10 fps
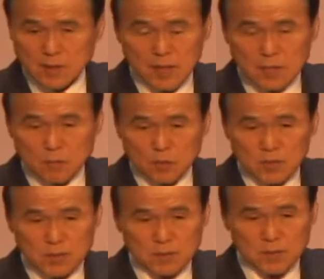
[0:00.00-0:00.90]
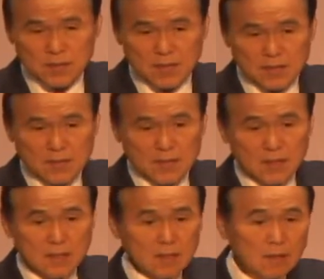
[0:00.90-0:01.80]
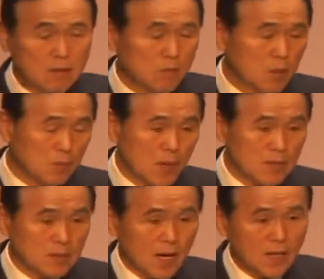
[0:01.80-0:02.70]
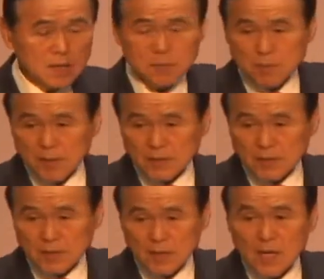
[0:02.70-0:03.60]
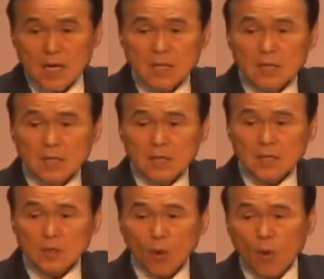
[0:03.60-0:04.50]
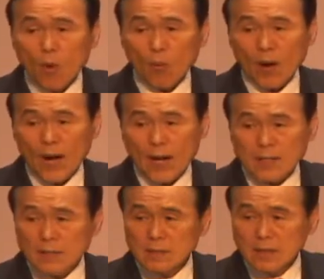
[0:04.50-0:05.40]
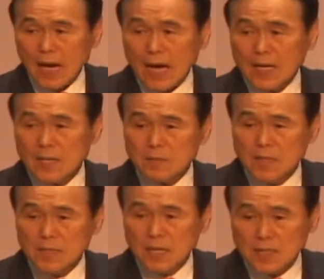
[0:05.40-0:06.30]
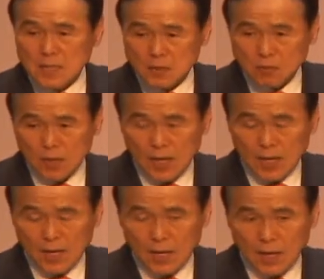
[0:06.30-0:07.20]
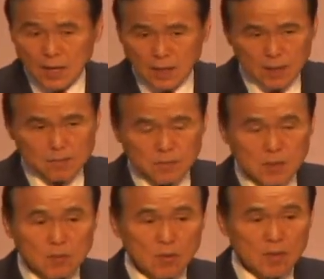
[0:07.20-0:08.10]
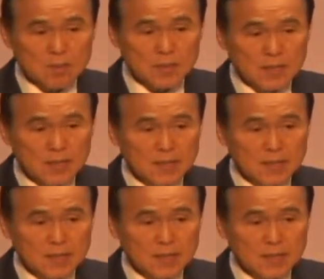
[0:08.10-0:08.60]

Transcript: 걸 생각을 못했습니다. 이 허허불판에서 하나님을 만나더니 여기도 과연 하나님이 계시는구나. 깜짝 놀랍니다.